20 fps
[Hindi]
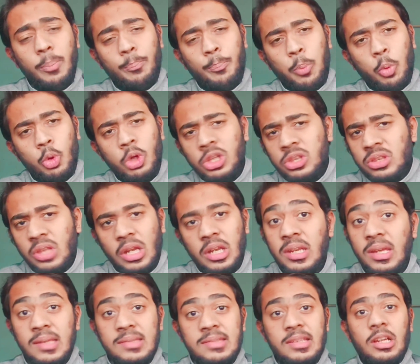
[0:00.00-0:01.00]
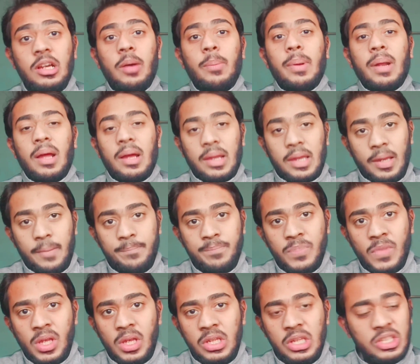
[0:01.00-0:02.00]
और ये बुरी तरीके से घबरा
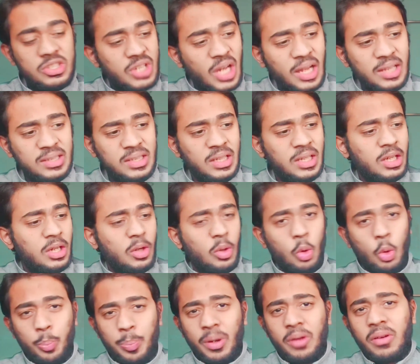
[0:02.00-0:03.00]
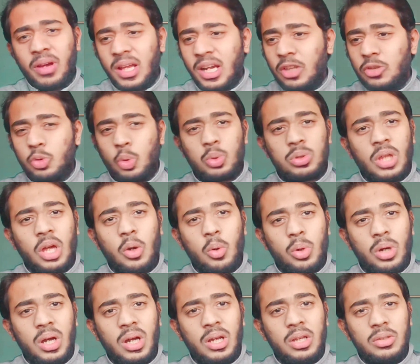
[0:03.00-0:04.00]
गया ये शायद ऊपर वगैरह
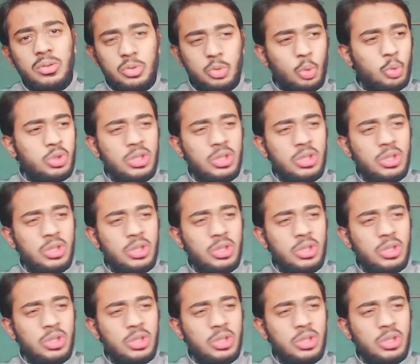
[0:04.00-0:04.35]
सोता होगा